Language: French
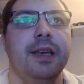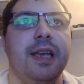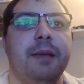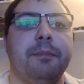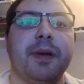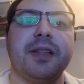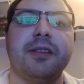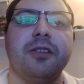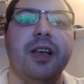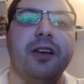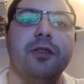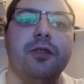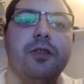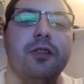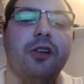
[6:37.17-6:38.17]
et pas
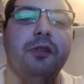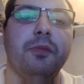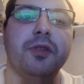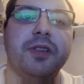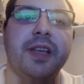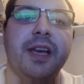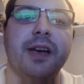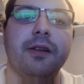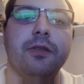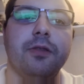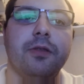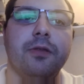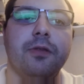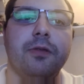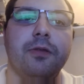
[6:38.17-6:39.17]
de commentaires
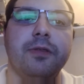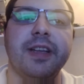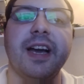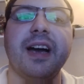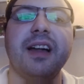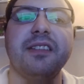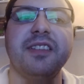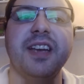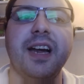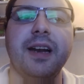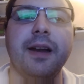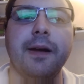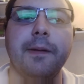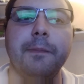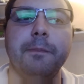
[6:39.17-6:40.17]
euh, lien
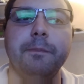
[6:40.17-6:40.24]
racial.